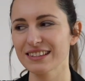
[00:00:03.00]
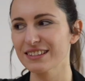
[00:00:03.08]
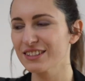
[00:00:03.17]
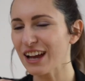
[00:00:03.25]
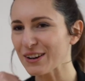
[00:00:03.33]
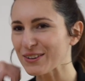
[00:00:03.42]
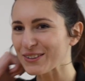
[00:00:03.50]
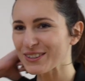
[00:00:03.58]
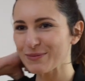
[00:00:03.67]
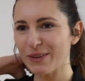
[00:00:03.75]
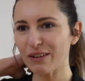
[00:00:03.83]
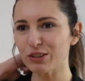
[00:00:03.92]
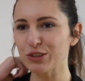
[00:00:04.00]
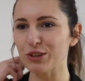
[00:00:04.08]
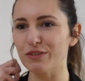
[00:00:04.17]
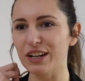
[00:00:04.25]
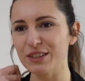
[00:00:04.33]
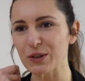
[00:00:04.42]
Ciao, speravo di
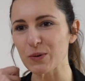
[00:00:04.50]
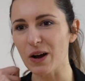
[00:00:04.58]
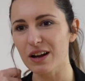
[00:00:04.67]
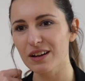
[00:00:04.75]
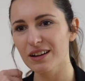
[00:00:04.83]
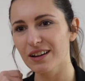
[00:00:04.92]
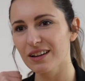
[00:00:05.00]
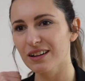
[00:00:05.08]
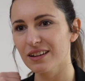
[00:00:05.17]
trovarti qua. Se,